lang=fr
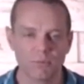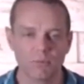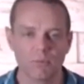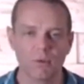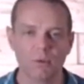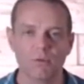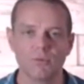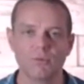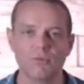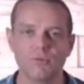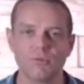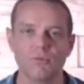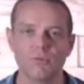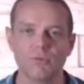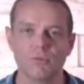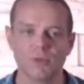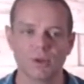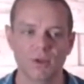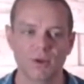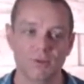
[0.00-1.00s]
voilà,
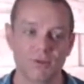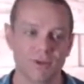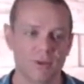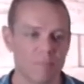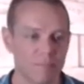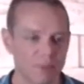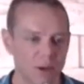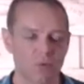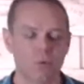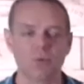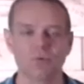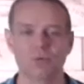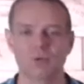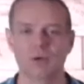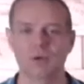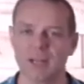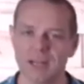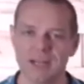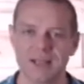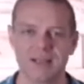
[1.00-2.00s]
des grands vins. Par
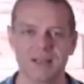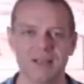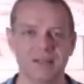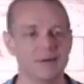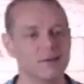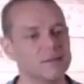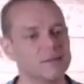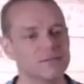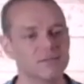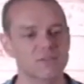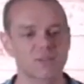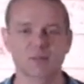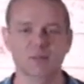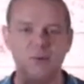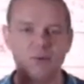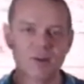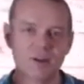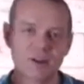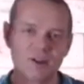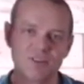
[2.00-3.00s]
contre, Elian Daros
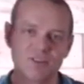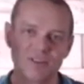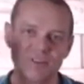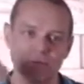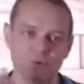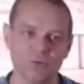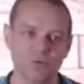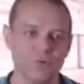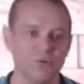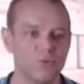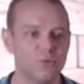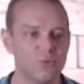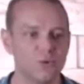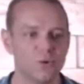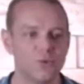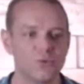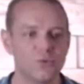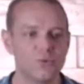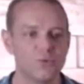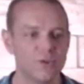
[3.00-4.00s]
vraiment, là, on est dans du,
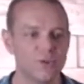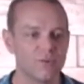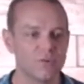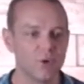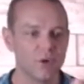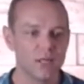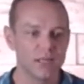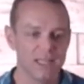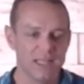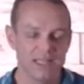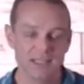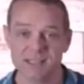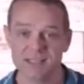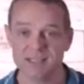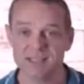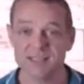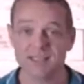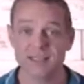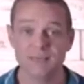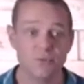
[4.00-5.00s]
dans du haut niveau. Ça,
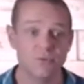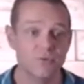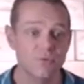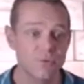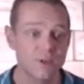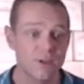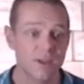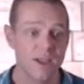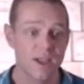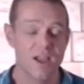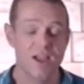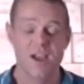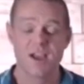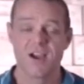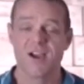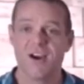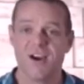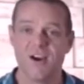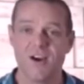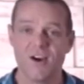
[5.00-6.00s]
c'est sa cuvée
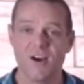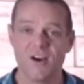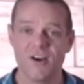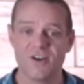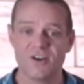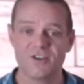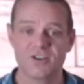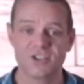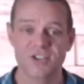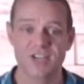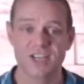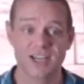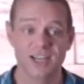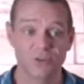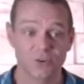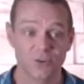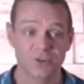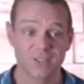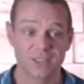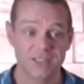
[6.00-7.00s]
euh, je
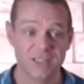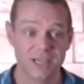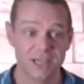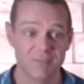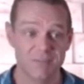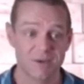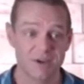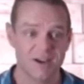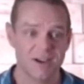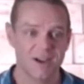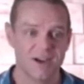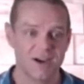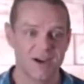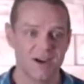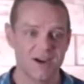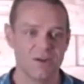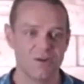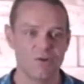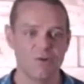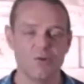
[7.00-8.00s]
dirais, d'entrée de gamme.
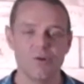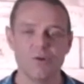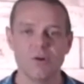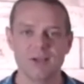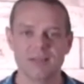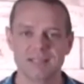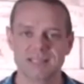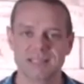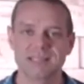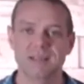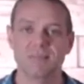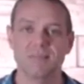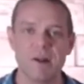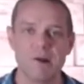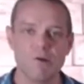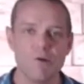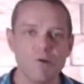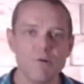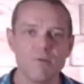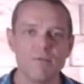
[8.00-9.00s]
Hein, ça
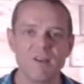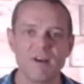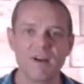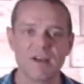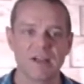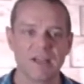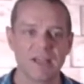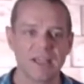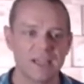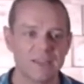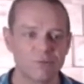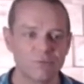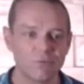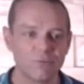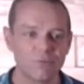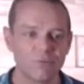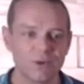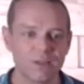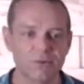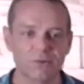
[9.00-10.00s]
s'appelle Le vin est
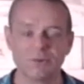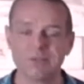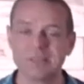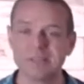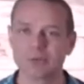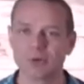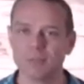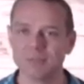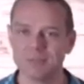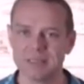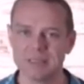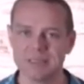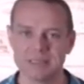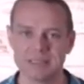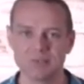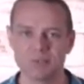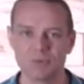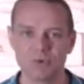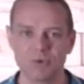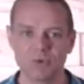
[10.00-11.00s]
une fête. On est sur le
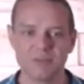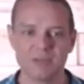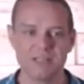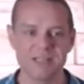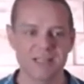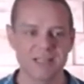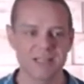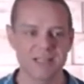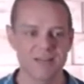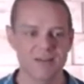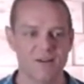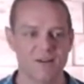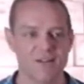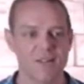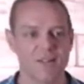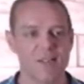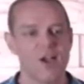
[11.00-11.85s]
millésime 2016.